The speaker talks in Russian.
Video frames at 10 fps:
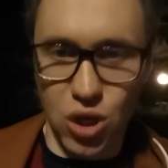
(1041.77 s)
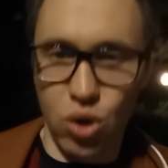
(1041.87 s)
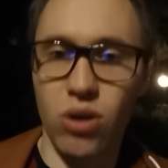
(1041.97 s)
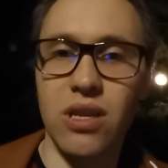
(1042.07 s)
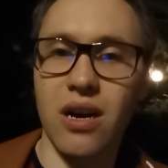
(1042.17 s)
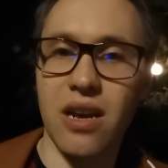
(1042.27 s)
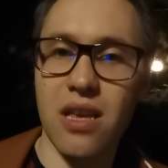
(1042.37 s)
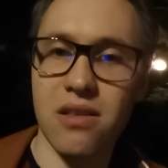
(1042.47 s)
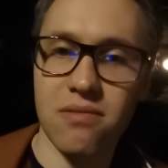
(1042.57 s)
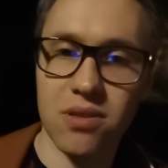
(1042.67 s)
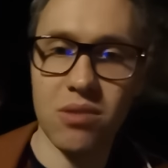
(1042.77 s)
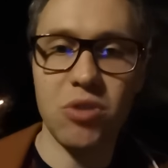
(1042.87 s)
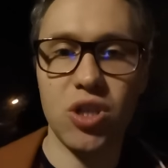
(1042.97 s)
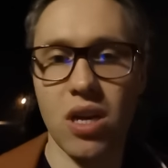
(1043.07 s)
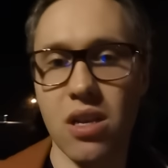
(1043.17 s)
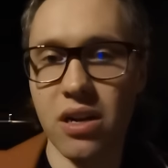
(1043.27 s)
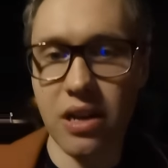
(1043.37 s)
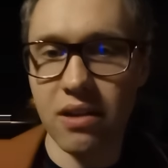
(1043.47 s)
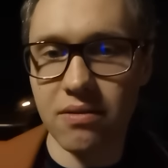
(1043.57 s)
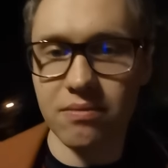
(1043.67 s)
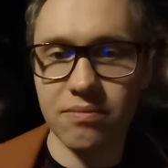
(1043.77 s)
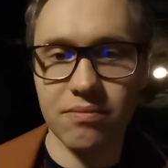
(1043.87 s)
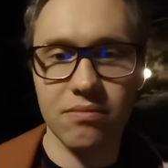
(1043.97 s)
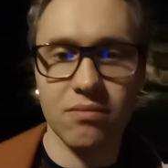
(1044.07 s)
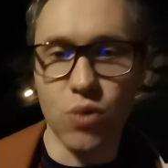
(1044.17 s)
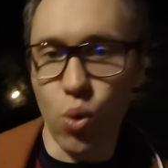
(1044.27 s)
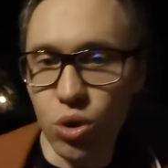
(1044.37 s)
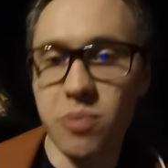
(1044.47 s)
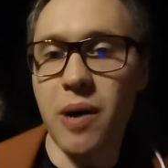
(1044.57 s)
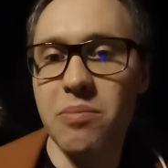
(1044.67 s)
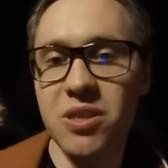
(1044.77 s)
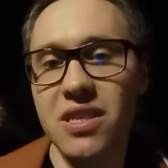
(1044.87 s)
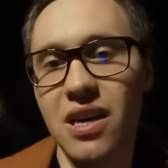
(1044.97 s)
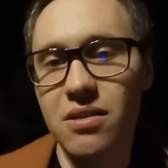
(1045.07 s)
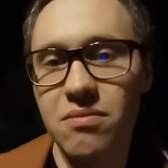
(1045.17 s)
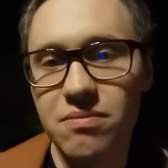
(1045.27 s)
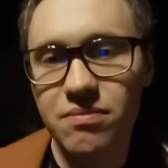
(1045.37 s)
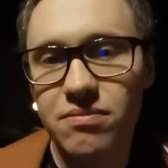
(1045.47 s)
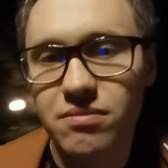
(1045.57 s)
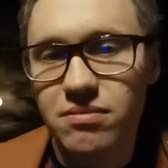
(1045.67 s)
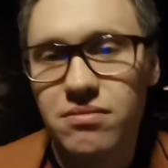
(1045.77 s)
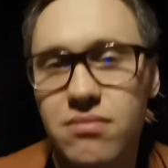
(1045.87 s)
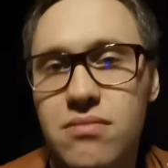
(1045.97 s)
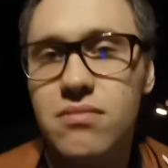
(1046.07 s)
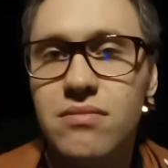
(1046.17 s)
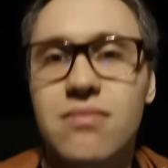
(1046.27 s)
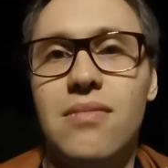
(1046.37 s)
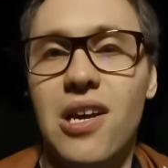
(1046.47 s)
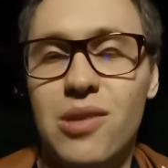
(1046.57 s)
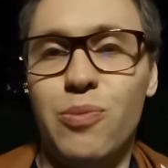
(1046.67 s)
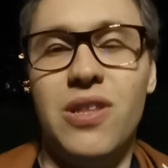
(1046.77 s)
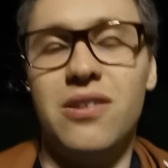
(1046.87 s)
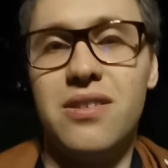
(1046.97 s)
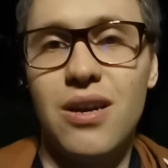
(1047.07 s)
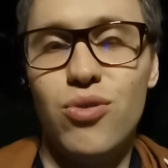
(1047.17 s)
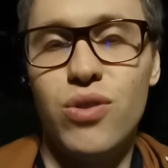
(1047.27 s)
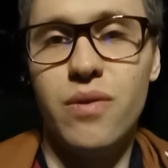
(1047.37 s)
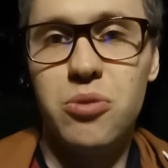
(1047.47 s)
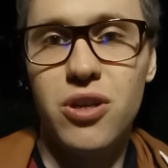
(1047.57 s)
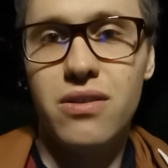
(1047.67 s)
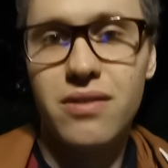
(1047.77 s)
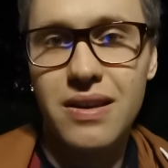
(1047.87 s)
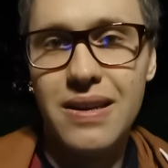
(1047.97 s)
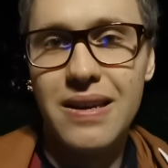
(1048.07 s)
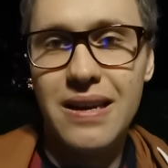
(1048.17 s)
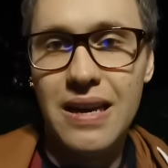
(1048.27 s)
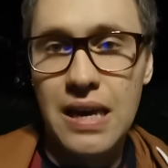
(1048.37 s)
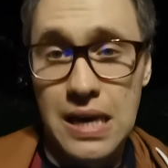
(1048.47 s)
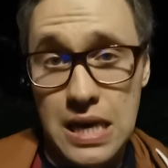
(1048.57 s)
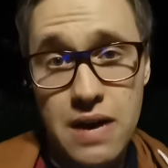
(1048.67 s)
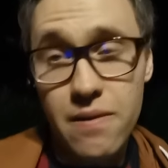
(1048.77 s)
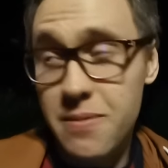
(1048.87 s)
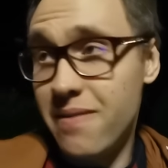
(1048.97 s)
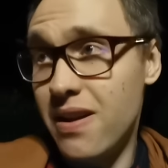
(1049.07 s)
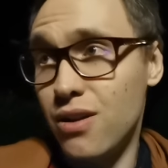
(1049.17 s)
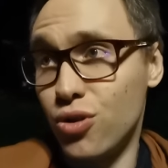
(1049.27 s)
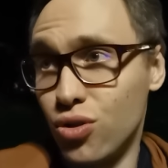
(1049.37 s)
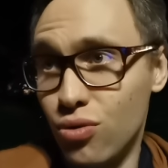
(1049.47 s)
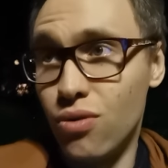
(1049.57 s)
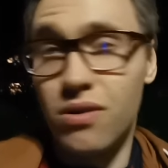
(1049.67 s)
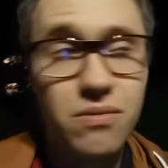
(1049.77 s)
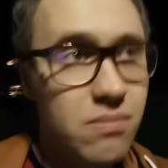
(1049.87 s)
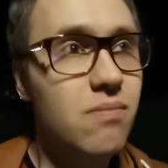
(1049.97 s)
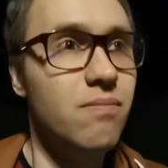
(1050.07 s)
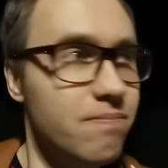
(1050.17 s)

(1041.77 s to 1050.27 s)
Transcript: Еще одна хрень замечательная. Оспа обезьян. Это потрясающе вообще. Я вам говорил, что